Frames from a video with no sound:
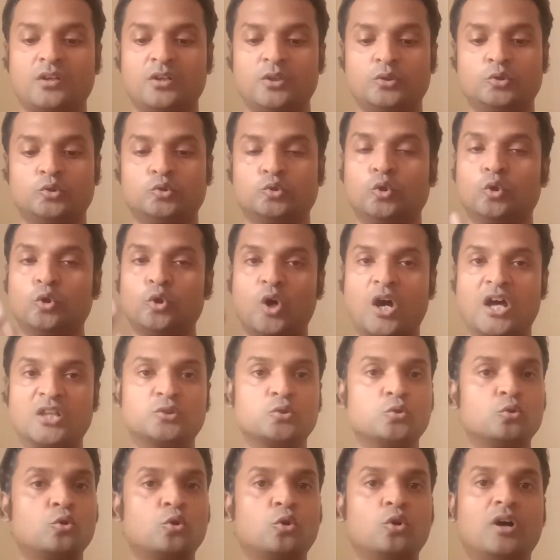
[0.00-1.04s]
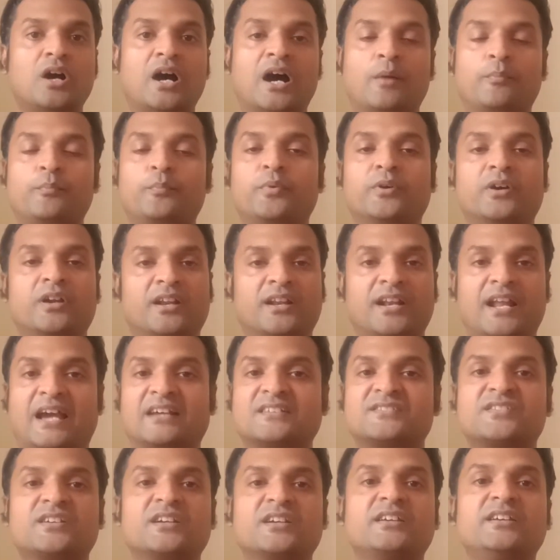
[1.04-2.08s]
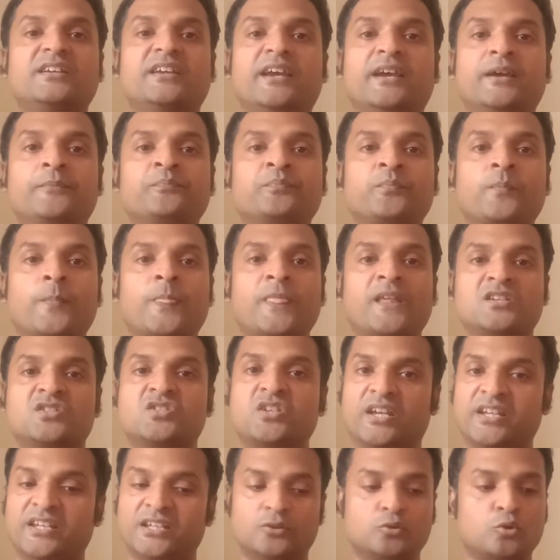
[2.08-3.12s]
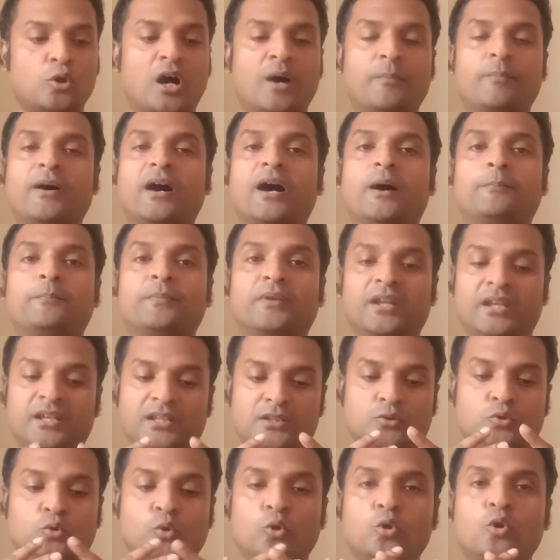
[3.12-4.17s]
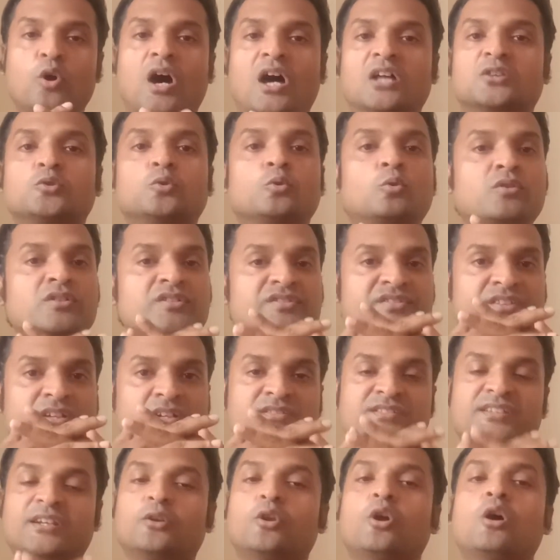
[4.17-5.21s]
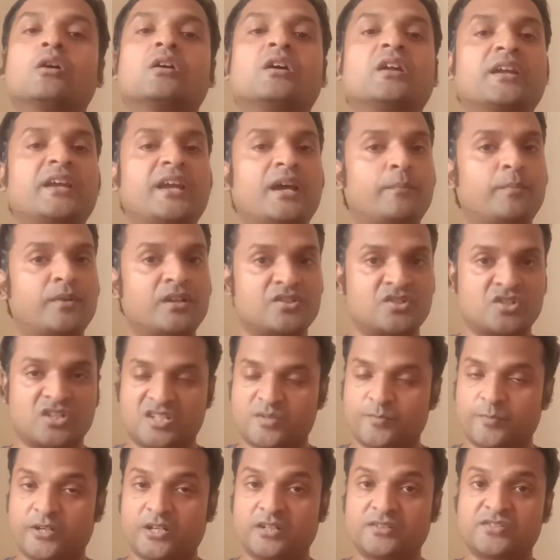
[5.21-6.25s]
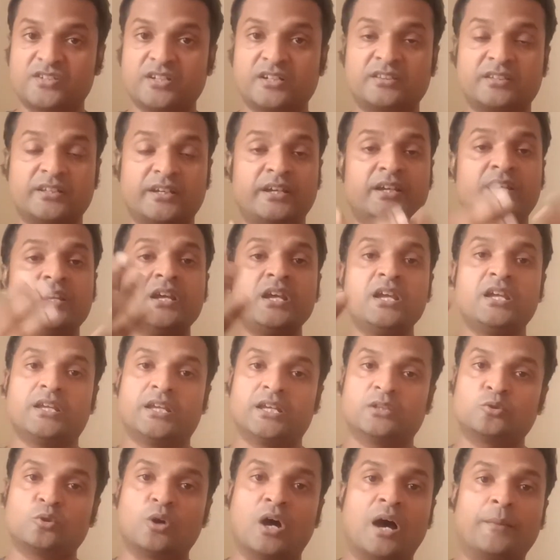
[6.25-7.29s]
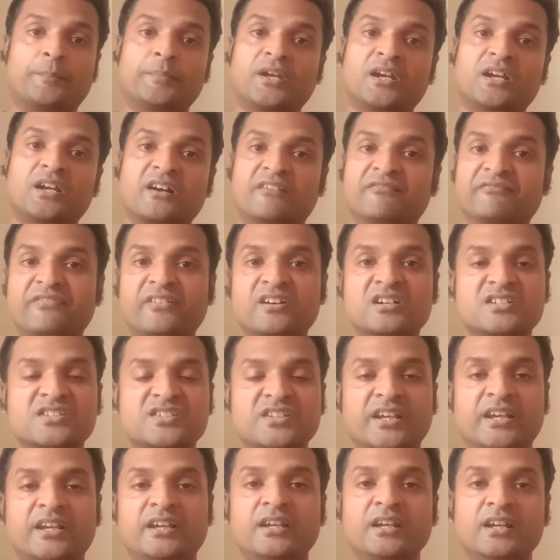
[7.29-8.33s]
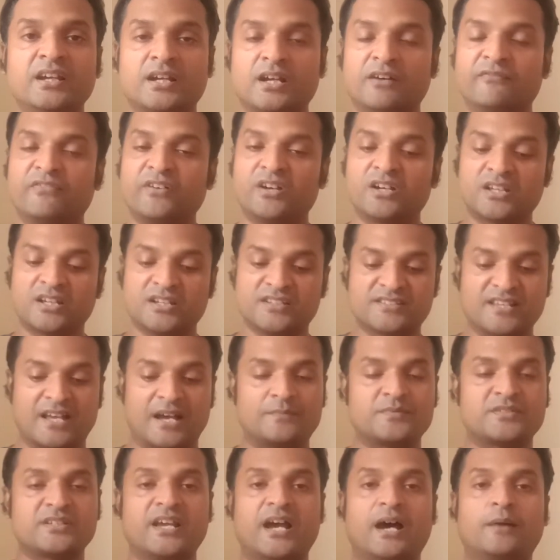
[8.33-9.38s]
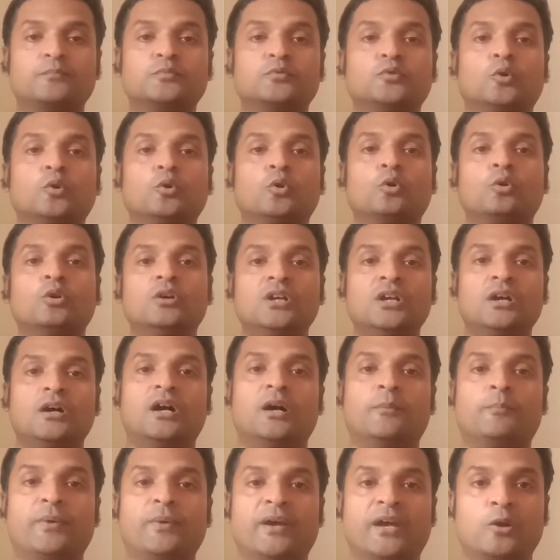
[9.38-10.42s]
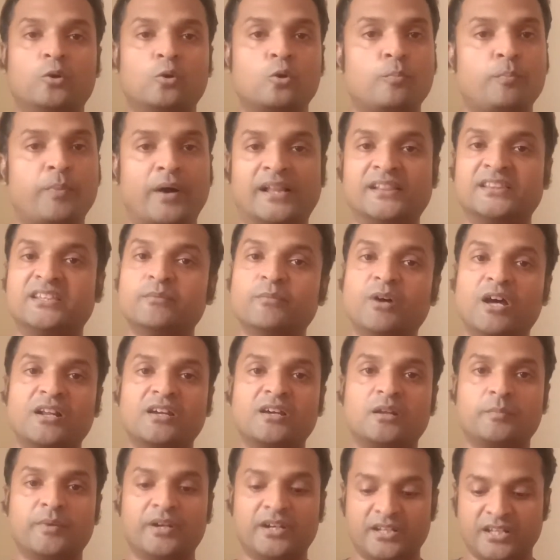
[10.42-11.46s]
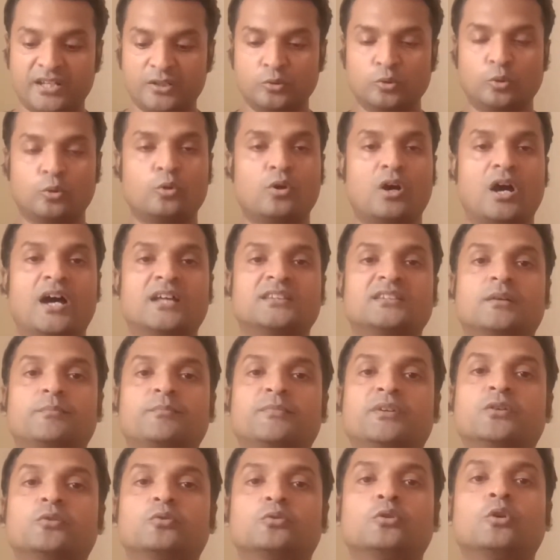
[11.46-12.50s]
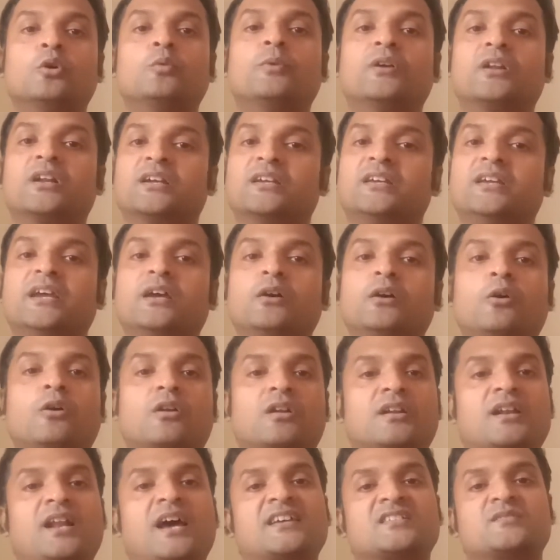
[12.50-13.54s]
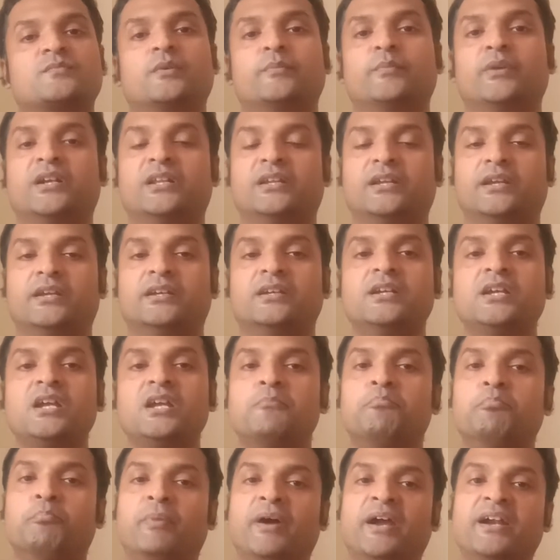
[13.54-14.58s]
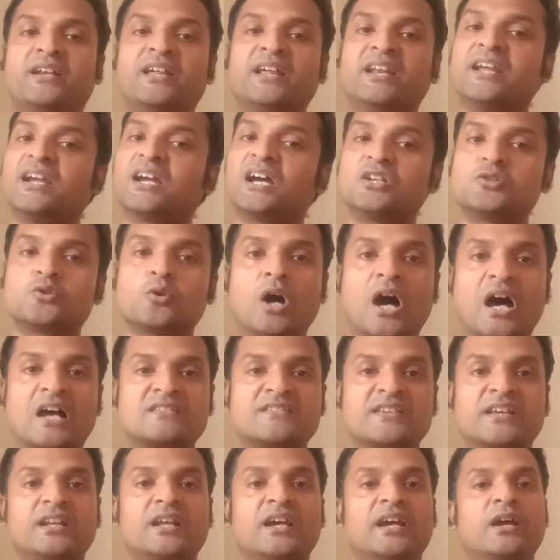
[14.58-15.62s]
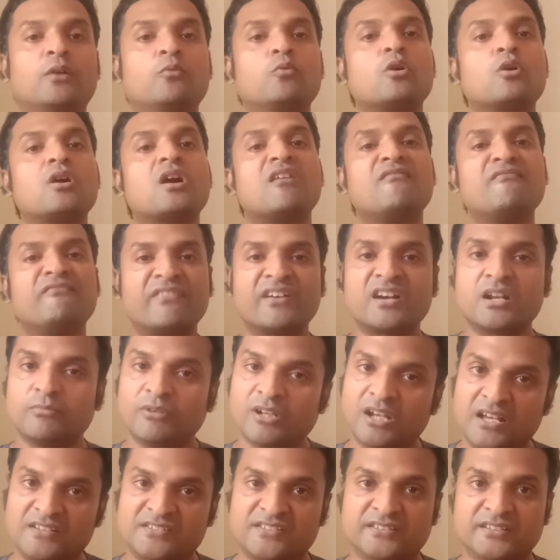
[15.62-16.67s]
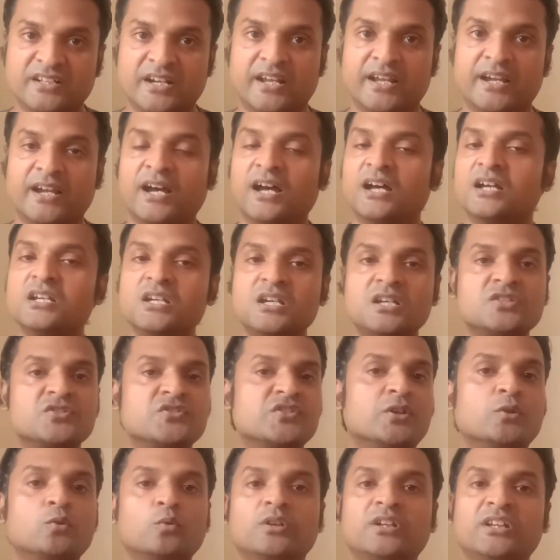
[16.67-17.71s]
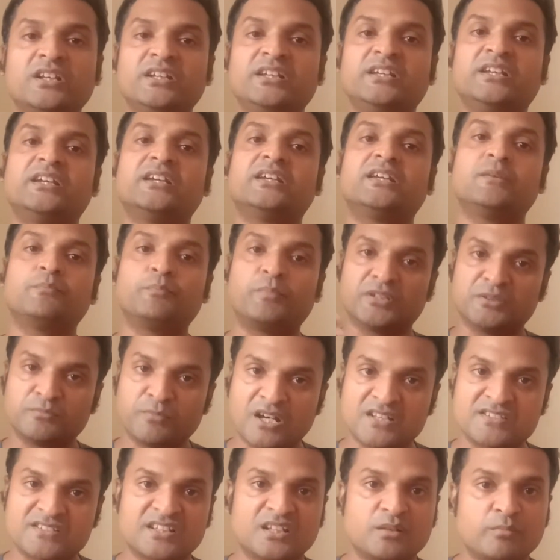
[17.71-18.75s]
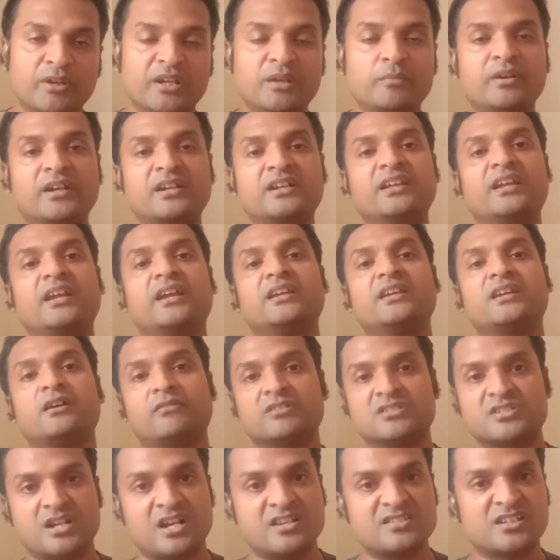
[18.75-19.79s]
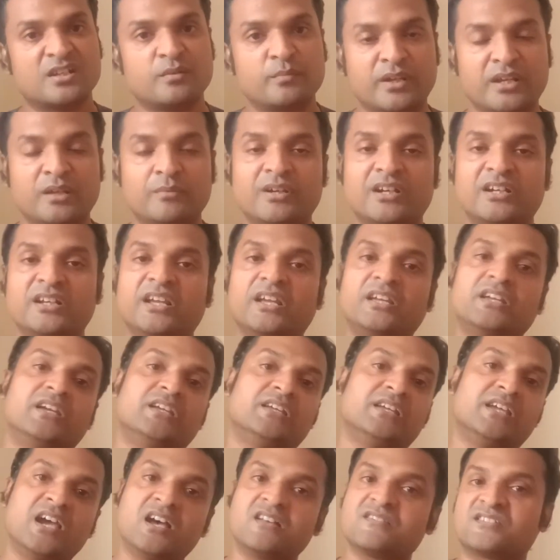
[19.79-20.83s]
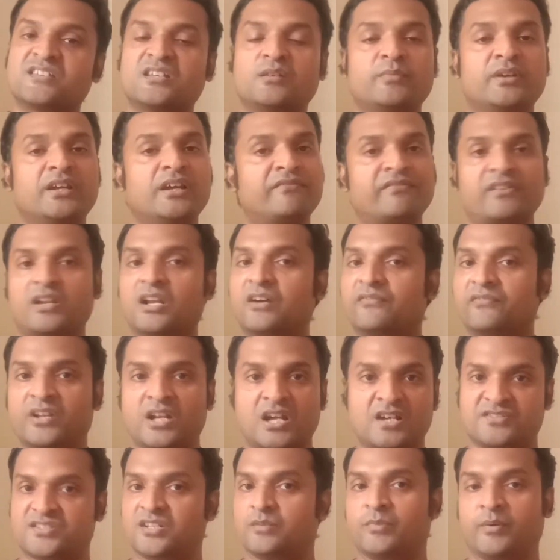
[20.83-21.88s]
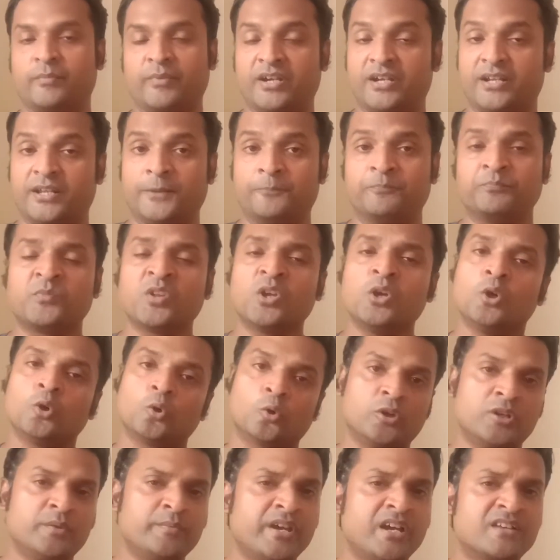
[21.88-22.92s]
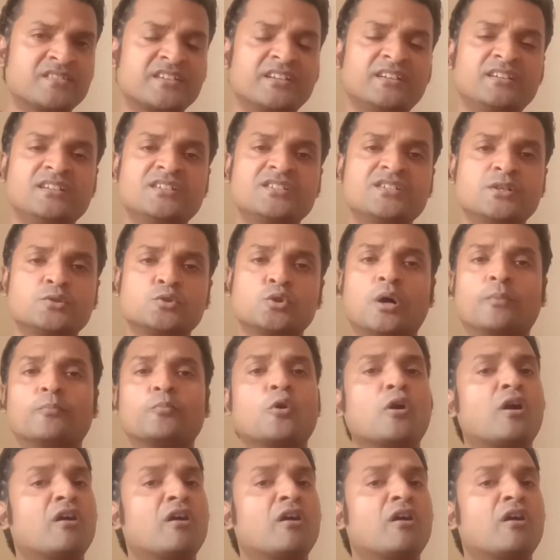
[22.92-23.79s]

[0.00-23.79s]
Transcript: तो दोनों हाथों को आप रिलैक्स रखिए चाहिए तो आप अपने दोनों हाथों को इस तरह से लॉक करके आपके चेस्ट पे रख सकते हैं या तो आपके कंफर्ट से कंफर्ट के हिसाब से आप दोनों पैरों को पालथी मारकर बैठिए दोनों हाथ अपने घुटनों पर रखिए और रिलैक्स में बैठिए बैठने का जो आसन है वो कंफर्टेबल आसन रहेगा ज़रूरी नहीं है कि पद्मासन में ही बैठिए या वज्रासन में ही बैठिए या ये आसन में या फलाफल आसन में बैठिए कोई भी आसन लीजिए जो आपको